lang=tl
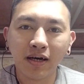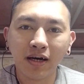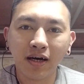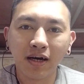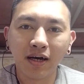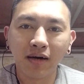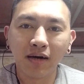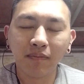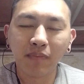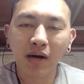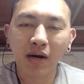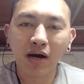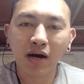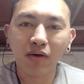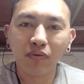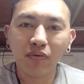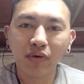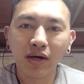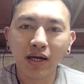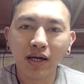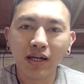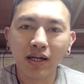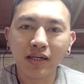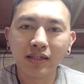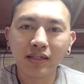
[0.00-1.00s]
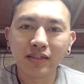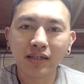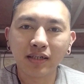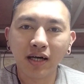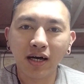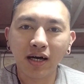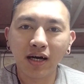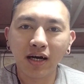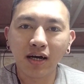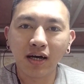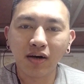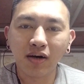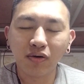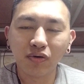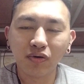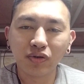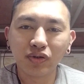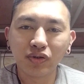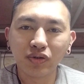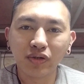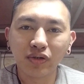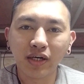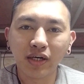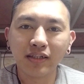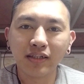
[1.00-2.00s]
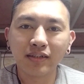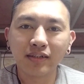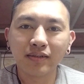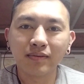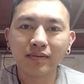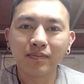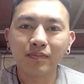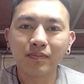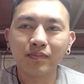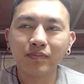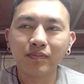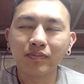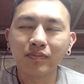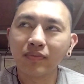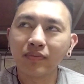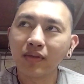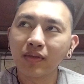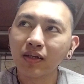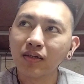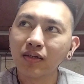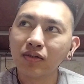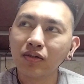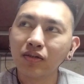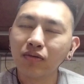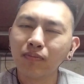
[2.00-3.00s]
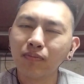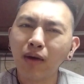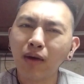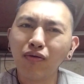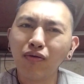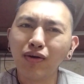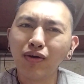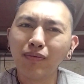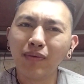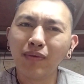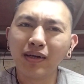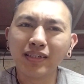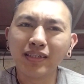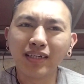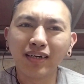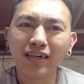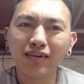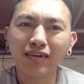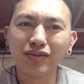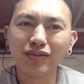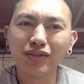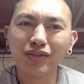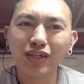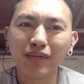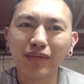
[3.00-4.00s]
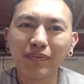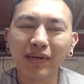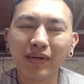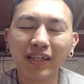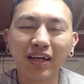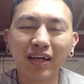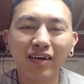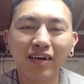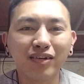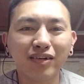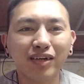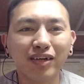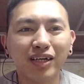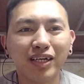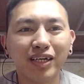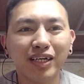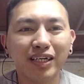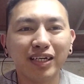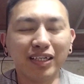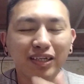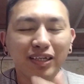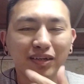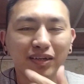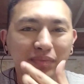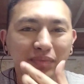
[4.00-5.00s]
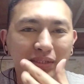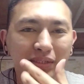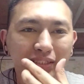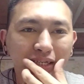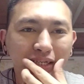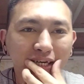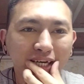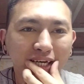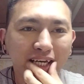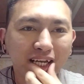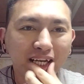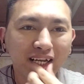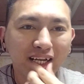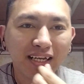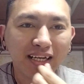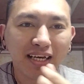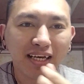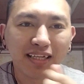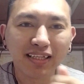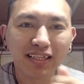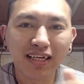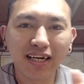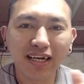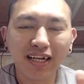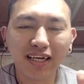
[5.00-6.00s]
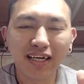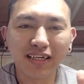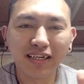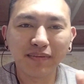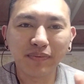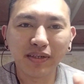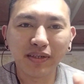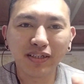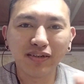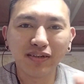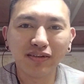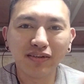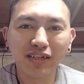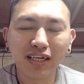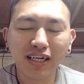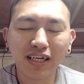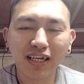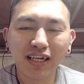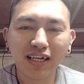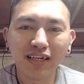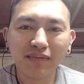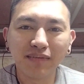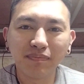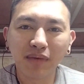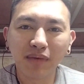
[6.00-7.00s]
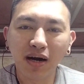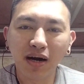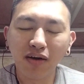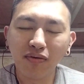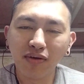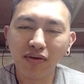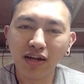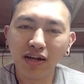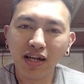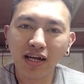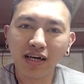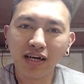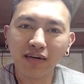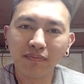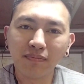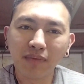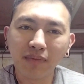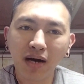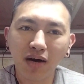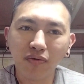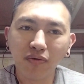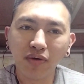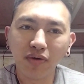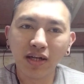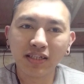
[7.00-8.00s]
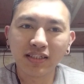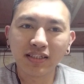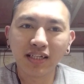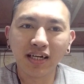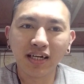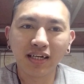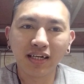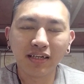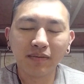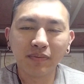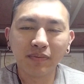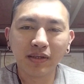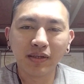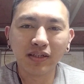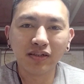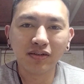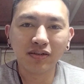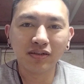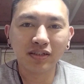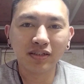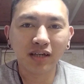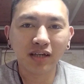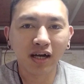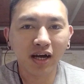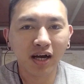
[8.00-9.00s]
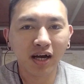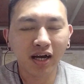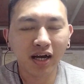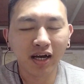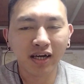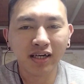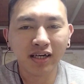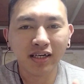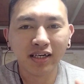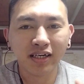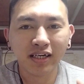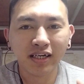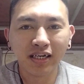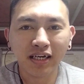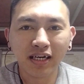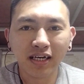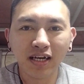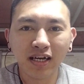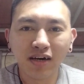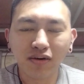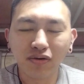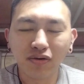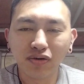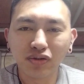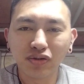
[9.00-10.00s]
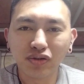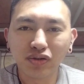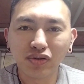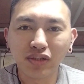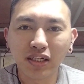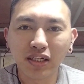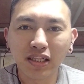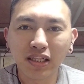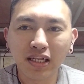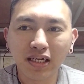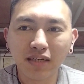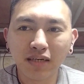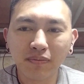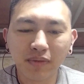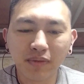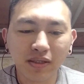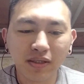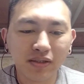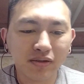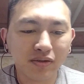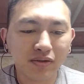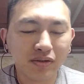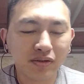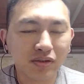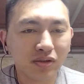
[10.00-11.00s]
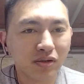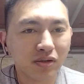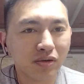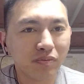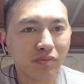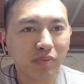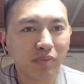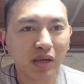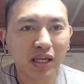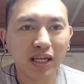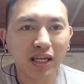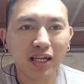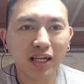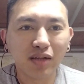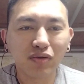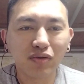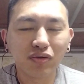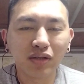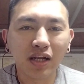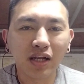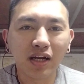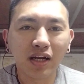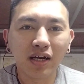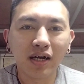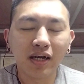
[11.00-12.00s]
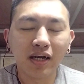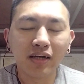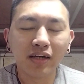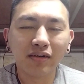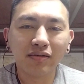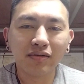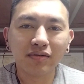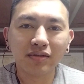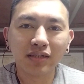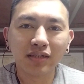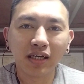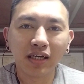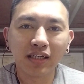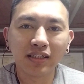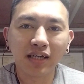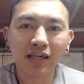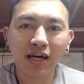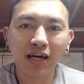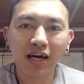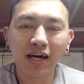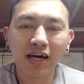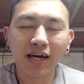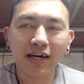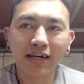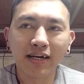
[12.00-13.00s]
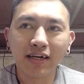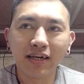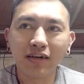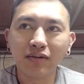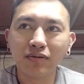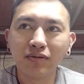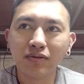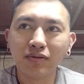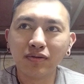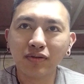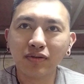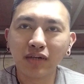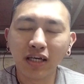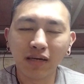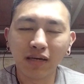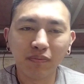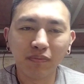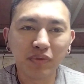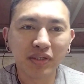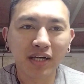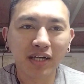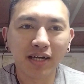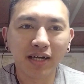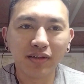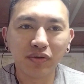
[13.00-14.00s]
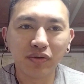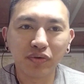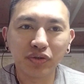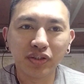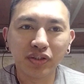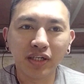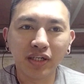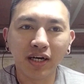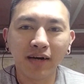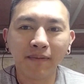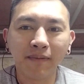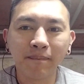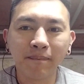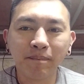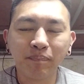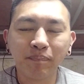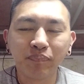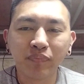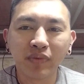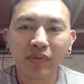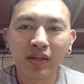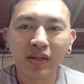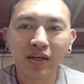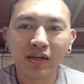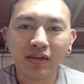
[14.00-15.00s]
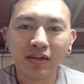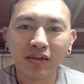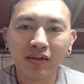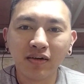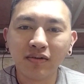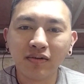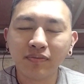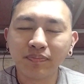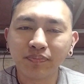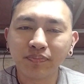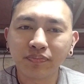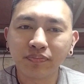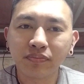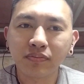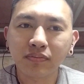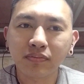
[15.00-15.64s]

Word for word: uh, vowel, sa consonant. So vowel ba sa consonant ba yung tawag doon? Yun, basta ilang letter lang naman yon ilang vowel lang, vowels lang naman yon saka ilang consonant lang naman yon So, pinilit ko talaga yon sa isang araw. Kinabisado ko siya. No?